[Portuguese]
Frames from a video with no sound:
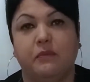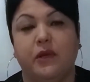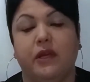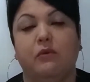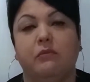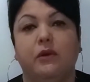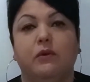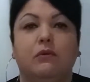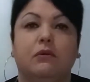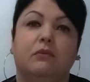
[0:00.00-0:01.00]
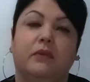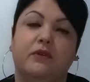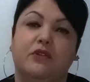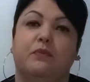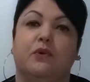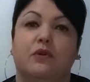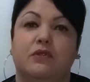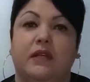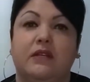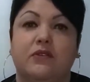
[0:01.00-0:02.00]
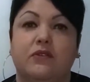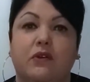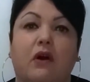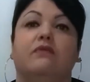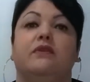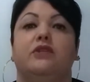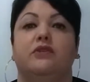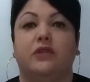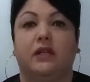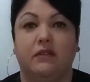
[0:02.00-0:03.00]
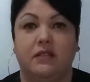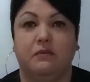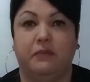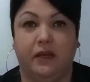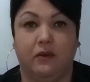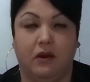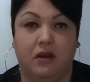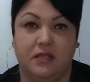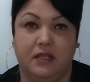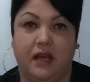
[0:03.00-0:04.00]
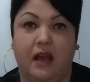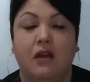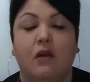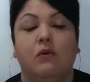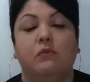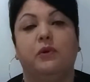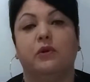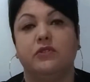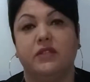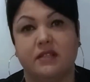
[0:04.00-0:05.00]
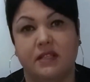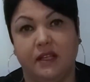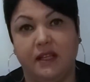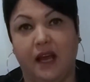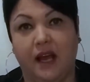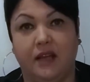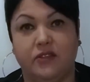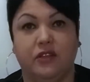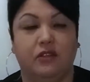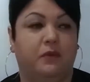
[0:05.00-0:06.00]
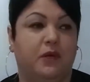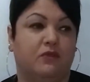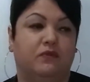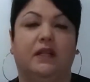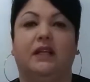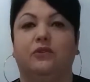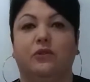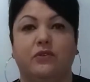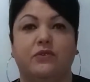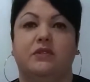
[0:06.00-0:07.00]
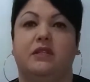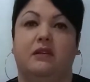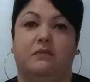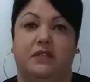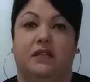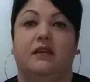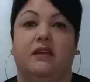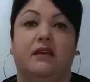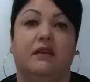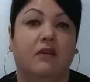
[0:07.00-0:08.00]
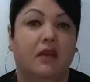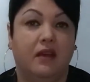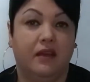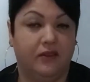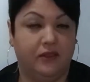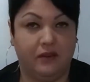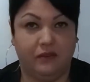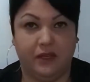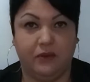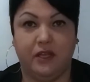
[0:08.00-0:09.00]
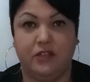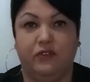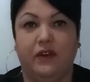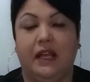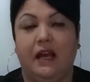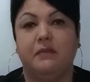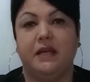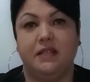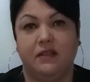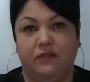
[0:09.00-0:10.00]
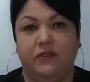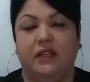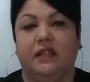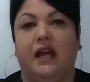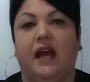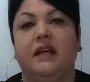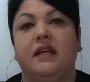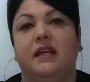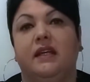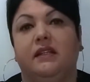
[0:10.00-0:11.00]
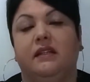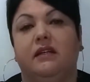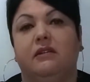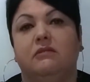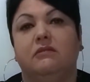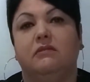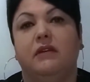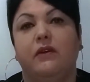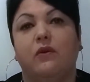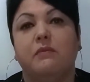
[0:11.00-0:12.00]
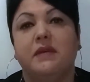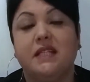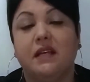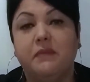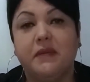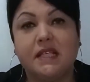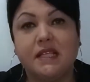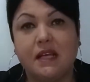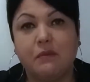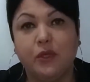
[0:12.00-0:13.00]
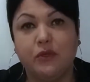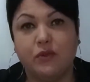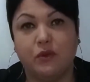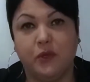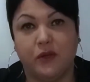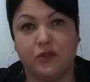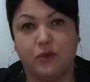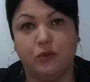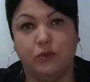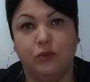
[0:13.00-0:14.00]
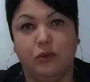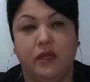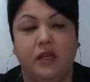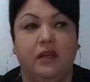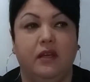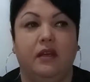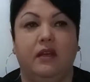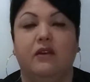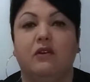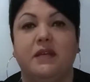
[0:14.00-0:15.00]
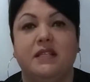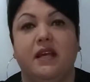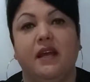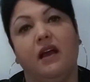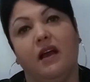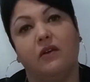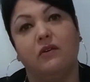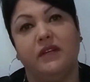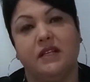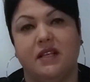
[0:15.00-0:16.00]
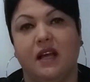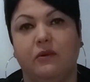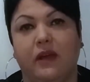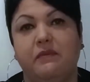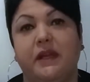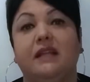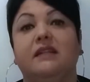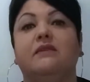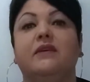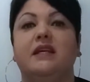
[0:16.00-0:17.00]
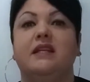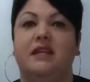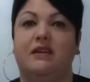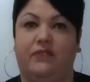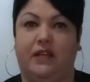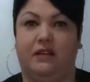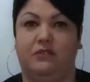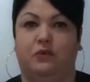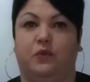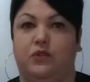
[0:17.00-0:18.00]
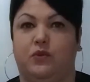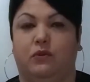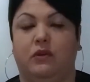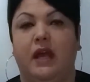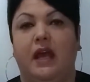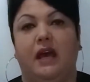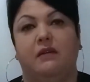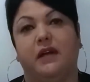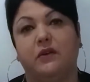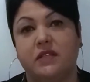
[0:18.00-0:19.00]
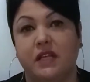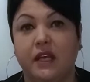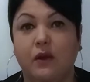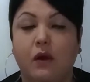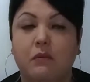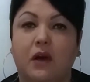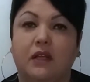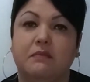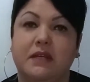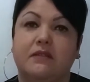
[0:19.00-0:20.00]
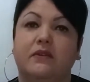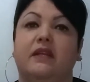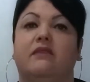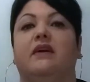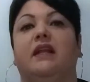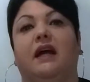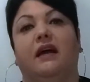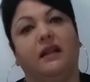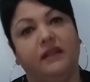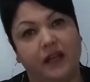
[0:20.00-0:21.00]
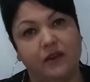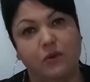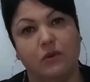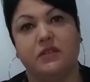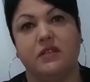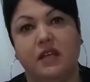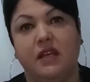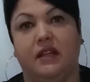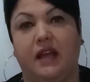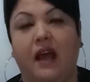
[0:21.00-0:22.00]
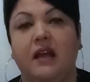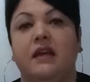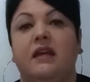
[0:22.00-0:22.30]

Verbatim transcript: Porque o meu, o meu esposo, ele sofre de ejaculação precoce, tá? Um pouco de ansiedade, eu não posso falar todos os termos aqui que eu, que eu tenho vergonha de falar, mas enfim, tá? Então eu comecei a pesquisar muito sobre o assunto e, e comecei a, a, conversar com ele, porque ele não queria falar sobre o assunto. Era uma coisa que incomoda, mas não queria falar. Até que eu consegui, tá?